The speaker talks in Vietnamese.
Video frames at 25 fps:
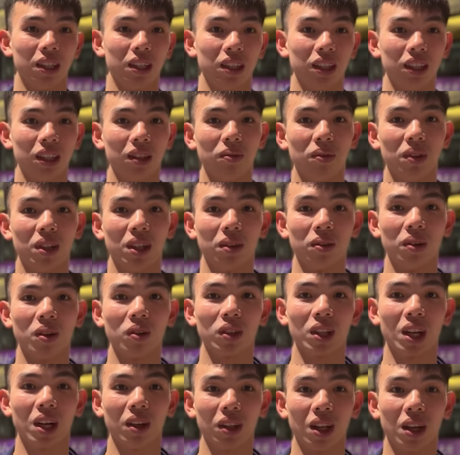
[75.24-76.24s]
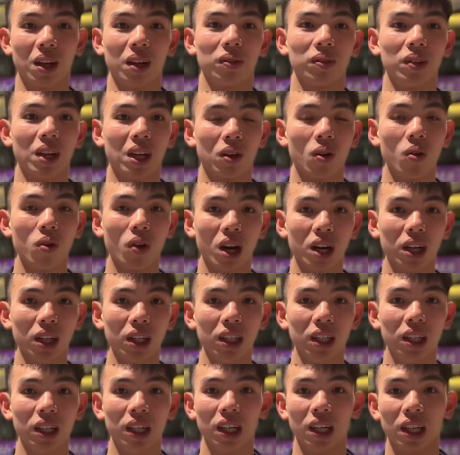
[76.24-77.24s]
nhưng mà em không sao thì phải cố gắng
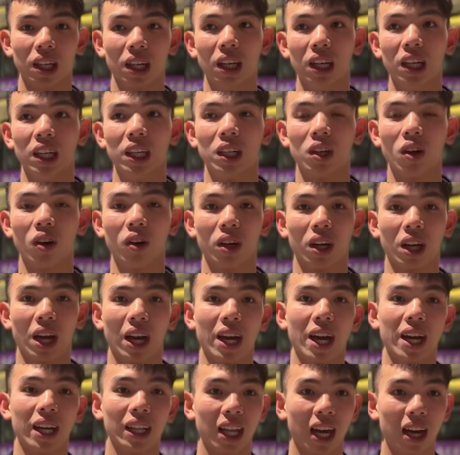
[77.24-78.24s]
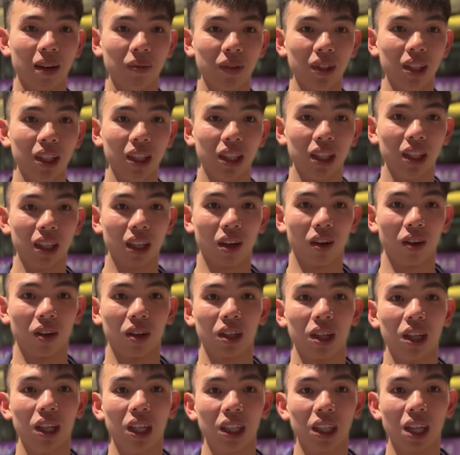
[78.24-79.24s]
cử ly còn ngày 28 nữa còn
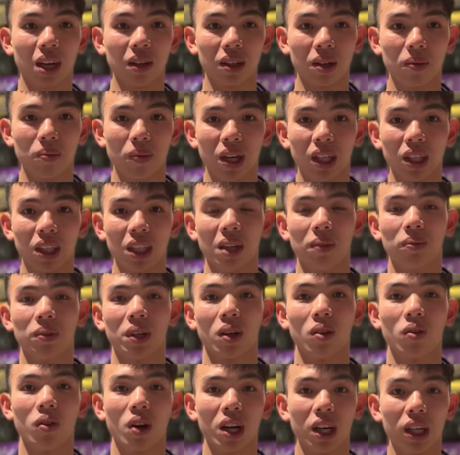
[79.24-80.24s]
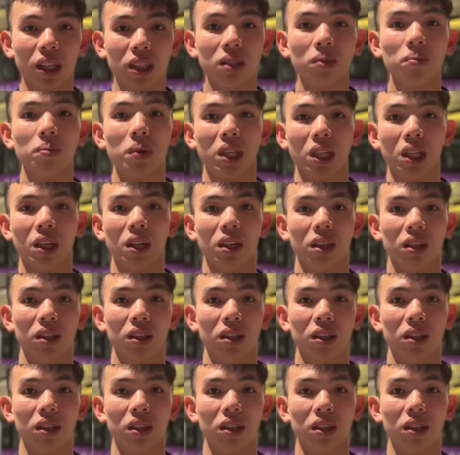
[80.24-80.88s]
cự ly 800m thì em phải cố gắng hết sức mình rồi.